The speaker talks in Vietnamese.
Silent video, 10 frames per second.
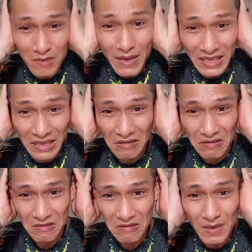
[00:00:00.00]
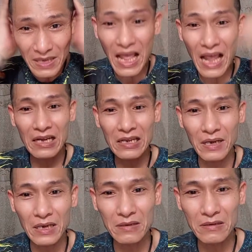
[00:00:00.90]
cứ bịt cứ bịt tay này các
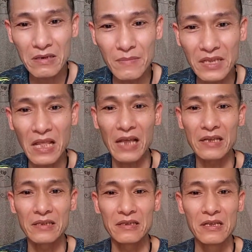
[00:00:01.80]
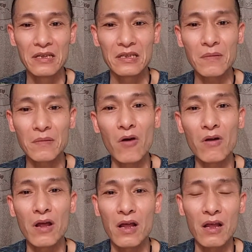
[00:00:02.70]
bạn ạ cứ bịt tay thì bắt đầu
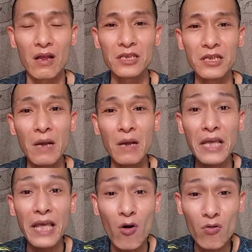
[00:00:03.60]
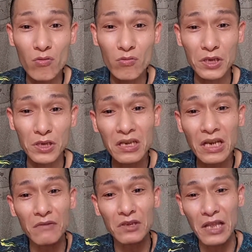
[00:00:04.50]
là chị cầm cái kéo chị cứ
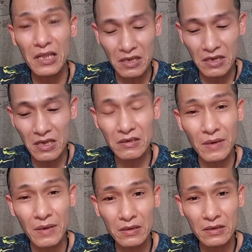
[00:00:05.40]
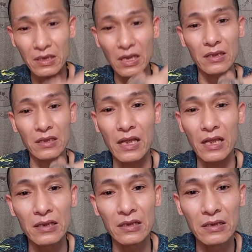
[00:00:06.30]
cắt vào tay thế điên các bạn cắt
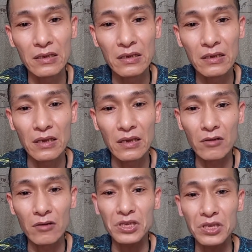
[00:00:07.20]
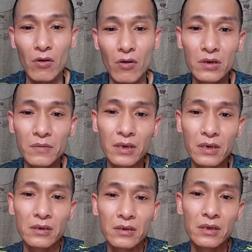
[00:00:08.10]
tay đấy, có sẹo luôn mà
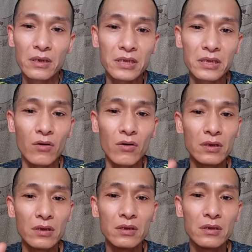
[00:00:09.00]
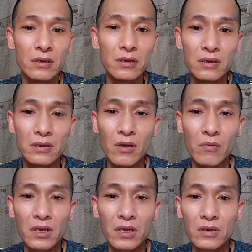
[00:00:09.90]
đấy, sẹo
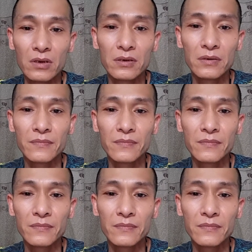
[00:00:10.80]
dọc đây luôn